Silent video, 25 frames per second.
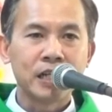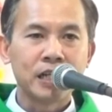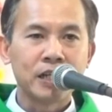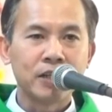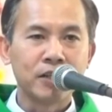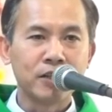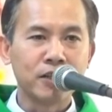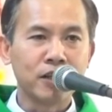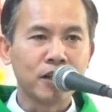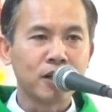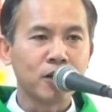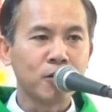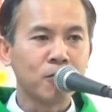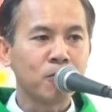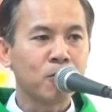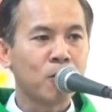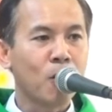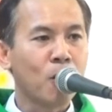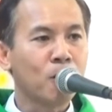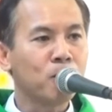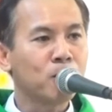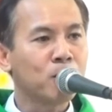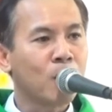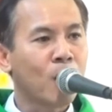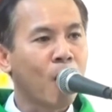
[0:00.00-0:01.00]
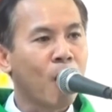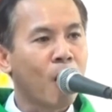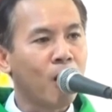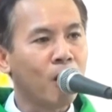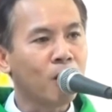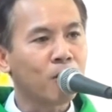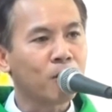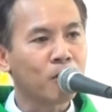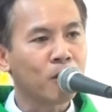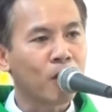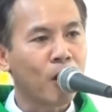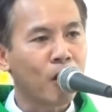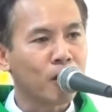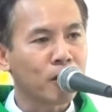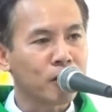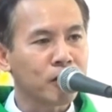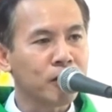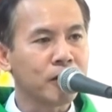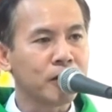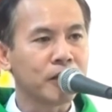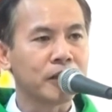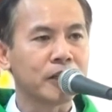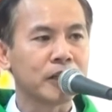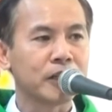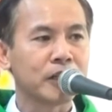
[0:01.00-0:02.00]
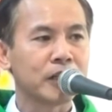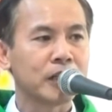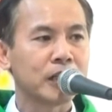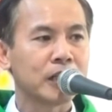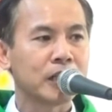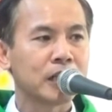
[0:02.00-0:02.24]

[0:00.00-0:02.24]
Vì những lúc khốn khó của con người,